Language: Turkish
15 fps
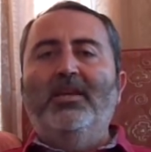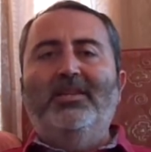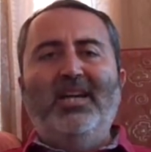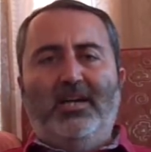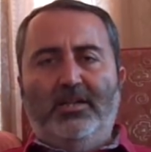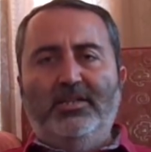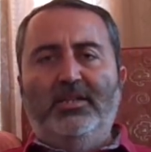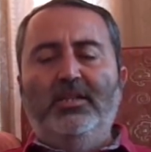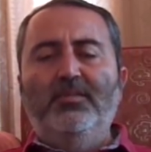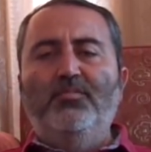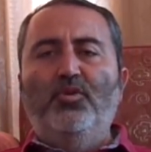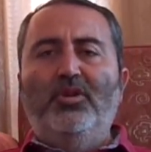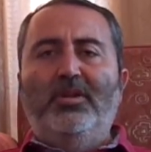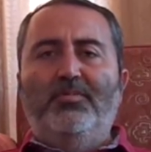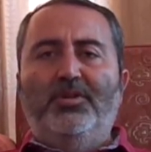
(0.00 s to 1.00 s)
Tarihçilik
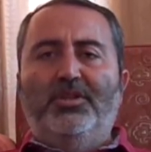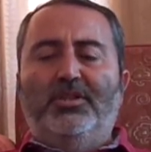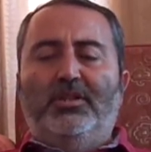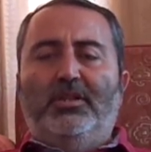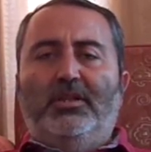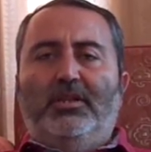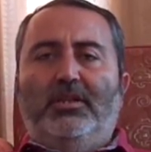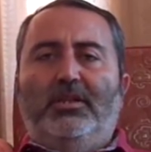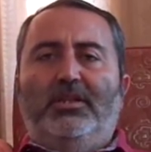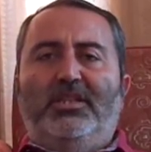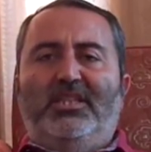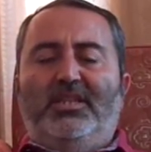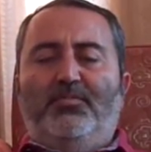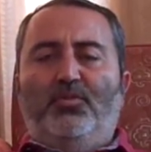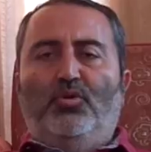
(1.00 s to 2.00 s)
böyle bir e,
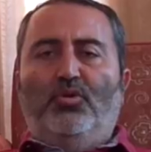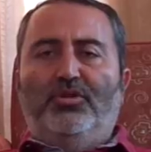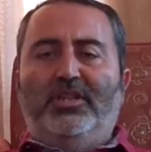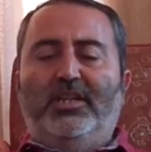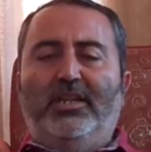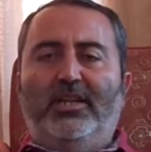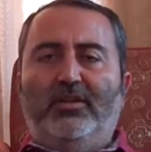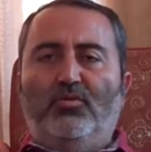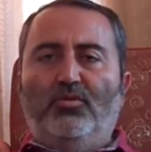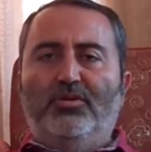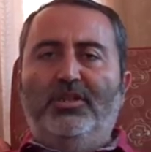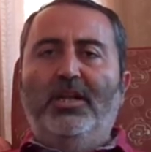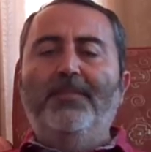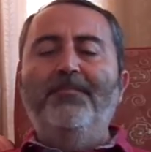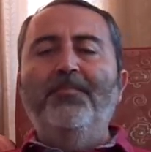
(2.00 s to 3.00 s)
disiplin olsa gerek
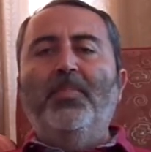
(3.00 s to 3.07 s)
dostlar.